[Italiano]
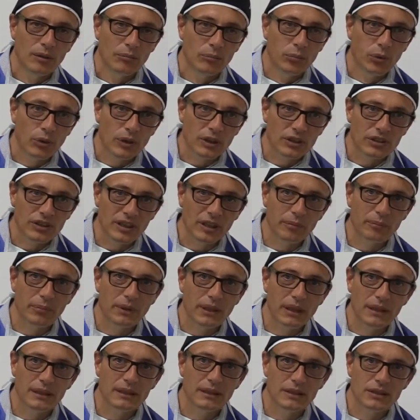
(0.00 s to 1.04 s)
porre
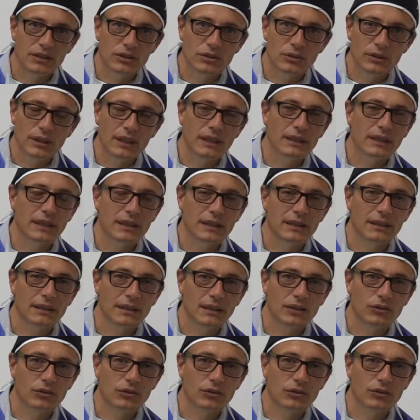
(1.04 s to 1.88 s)
sempre l'attenzione al tendine